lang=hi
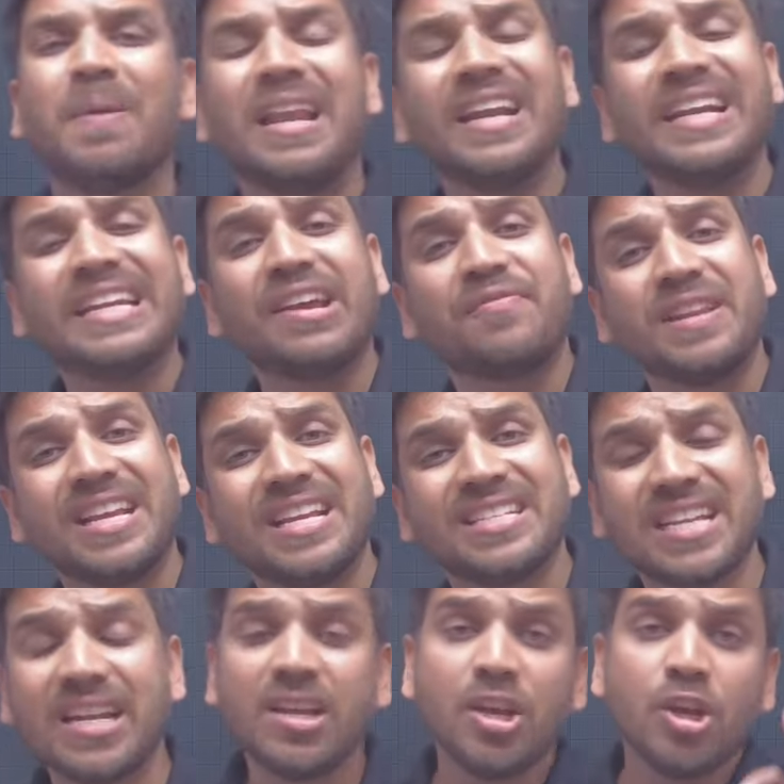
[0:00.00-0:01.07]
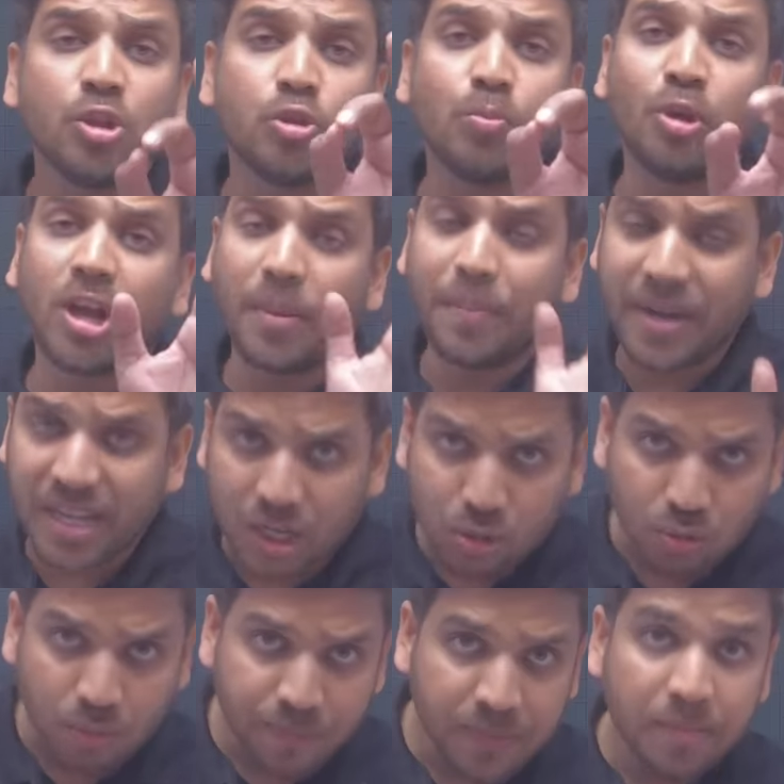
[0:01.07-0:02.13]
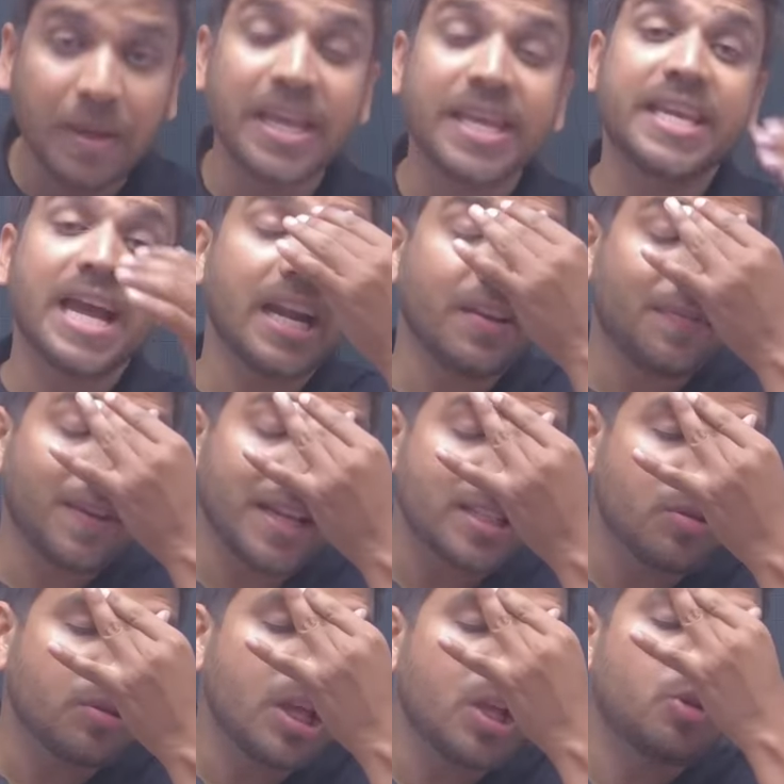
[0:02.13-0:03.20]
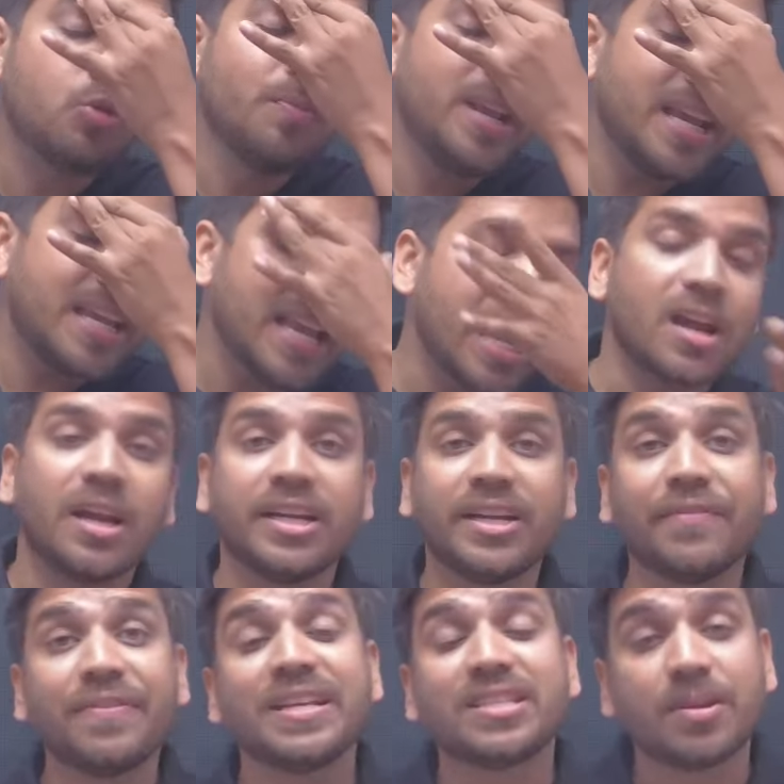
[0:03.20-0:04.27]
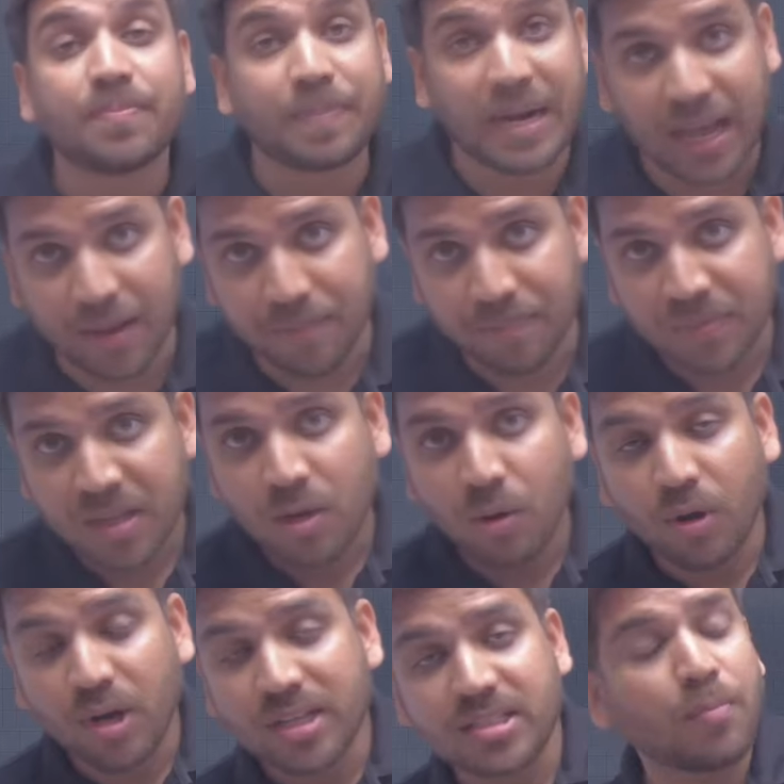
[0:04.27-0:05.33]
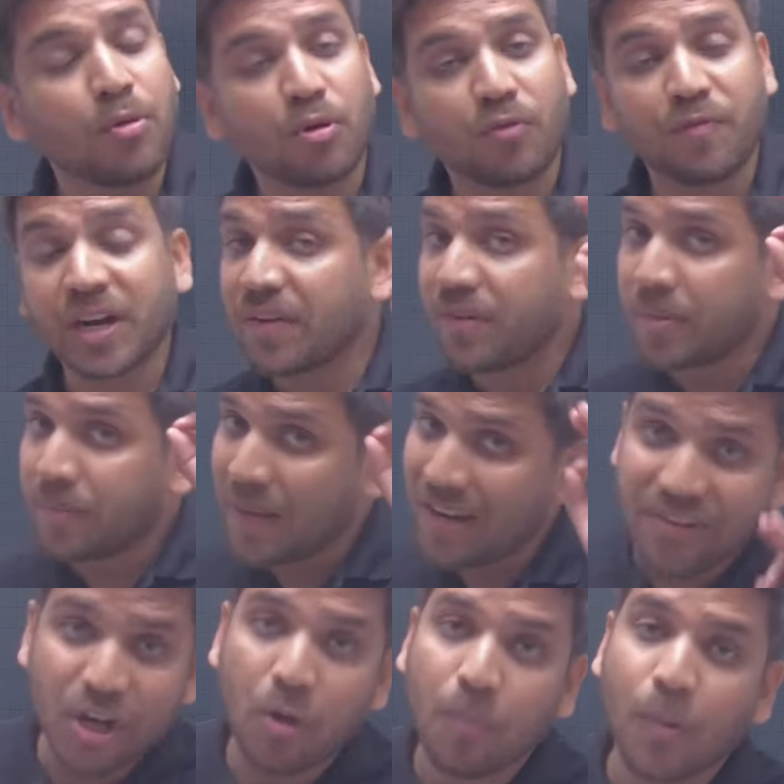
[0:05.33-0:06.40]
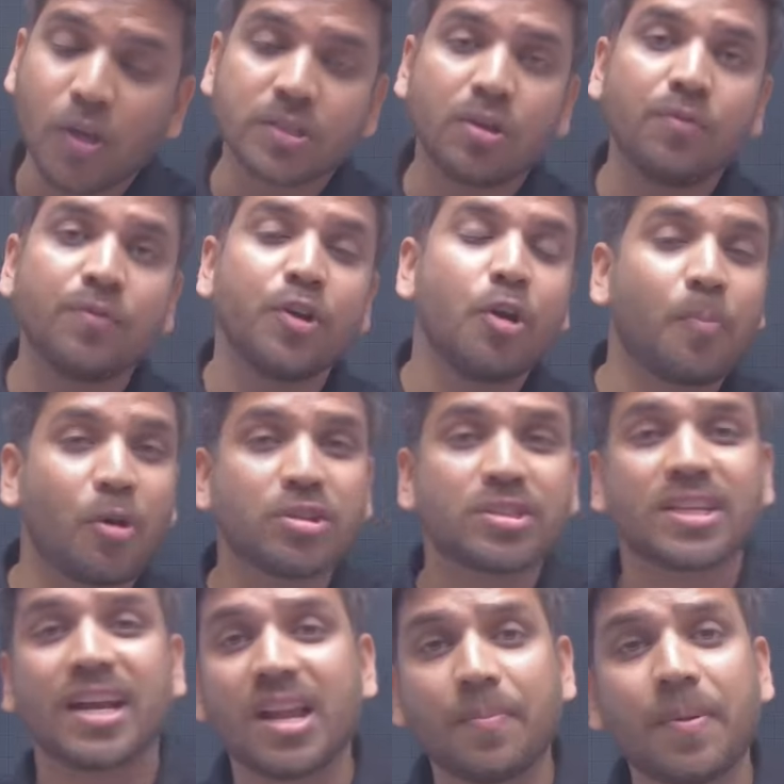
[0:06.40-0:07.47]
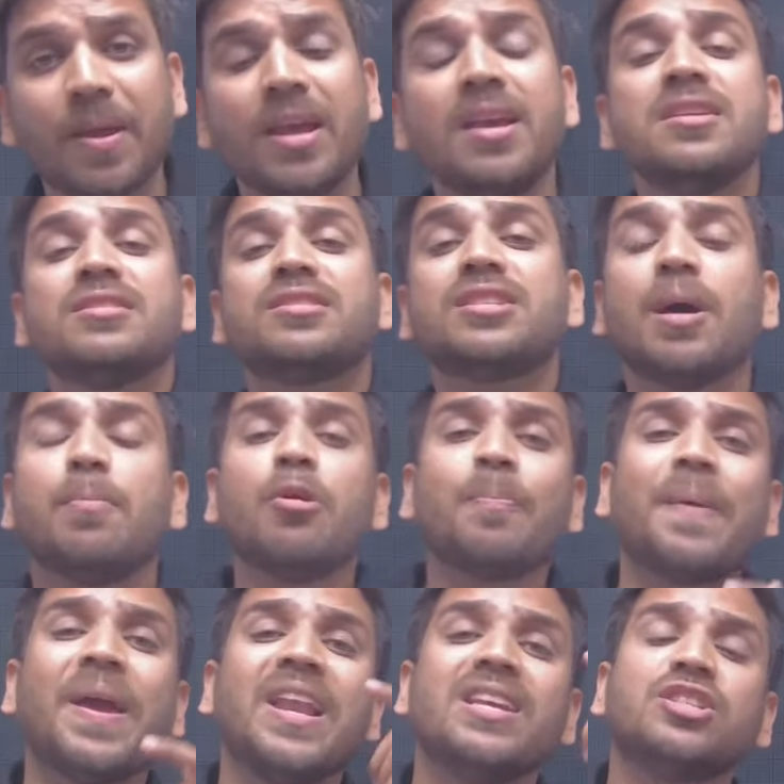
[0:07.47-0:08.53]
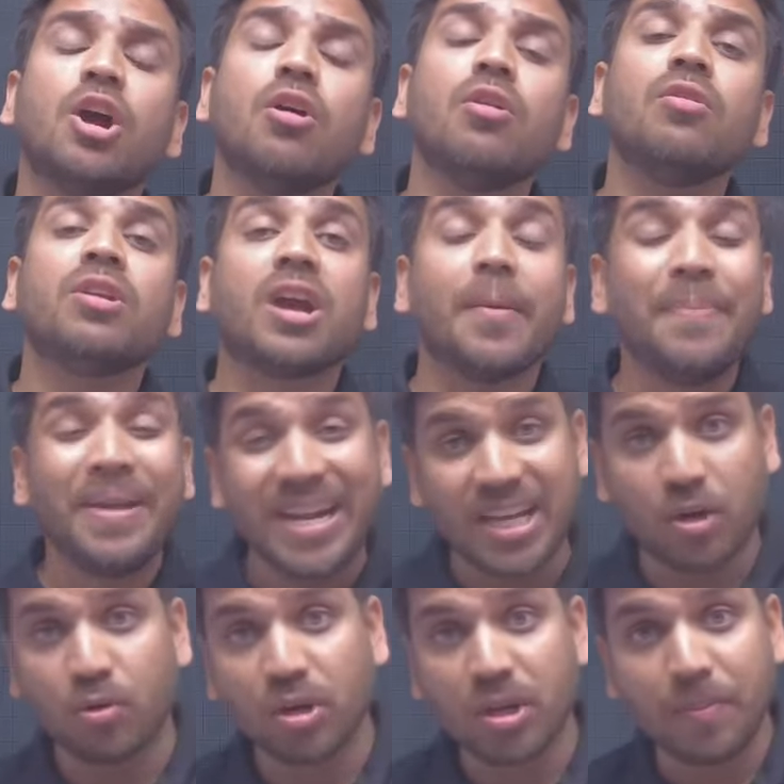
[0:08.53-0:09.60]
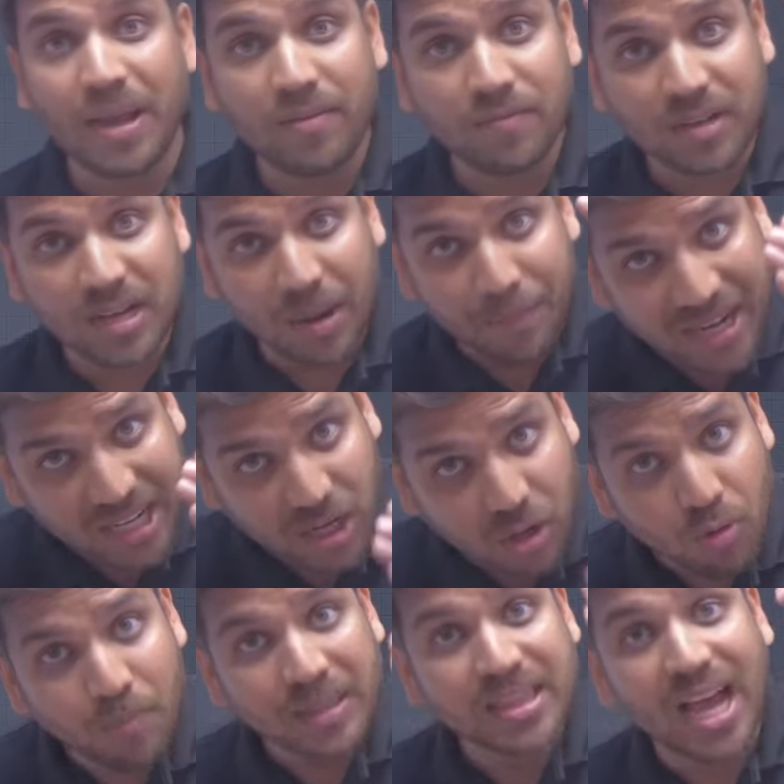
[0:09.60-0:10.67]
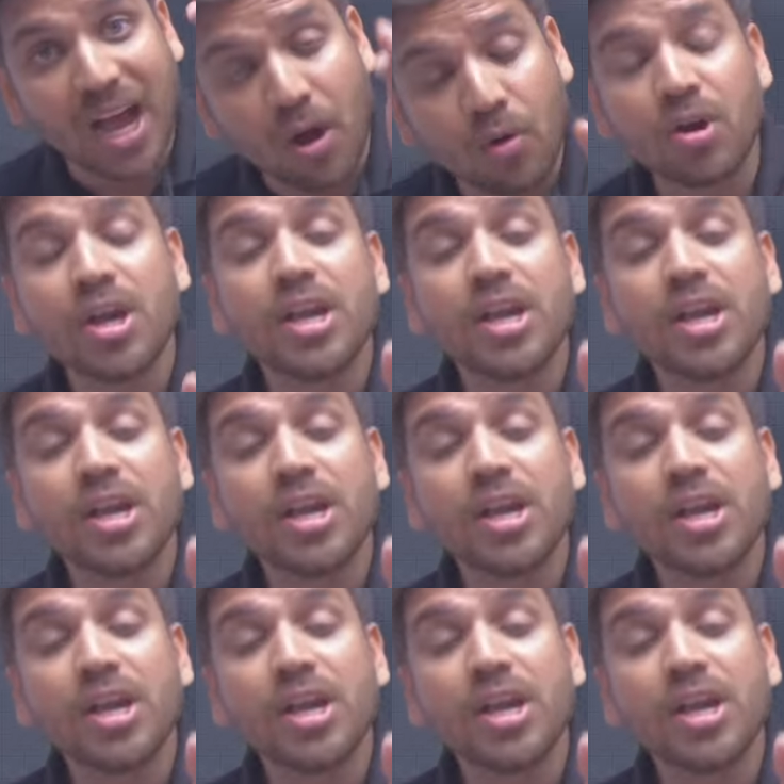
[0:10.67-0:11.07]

पहले डेफिनेशन तुम लोग कमेंट कर दो भाई क्या डेफिनेशन होता है तुमने क्या डेफिनेशन पढ़ा है ओके सब लोग फटाफट पहले वीडियो पॉज करो वीडियो पॉज करने पे सब लोग पहले जाओ कमेंट करो कि भाई कमेंट करो बताओ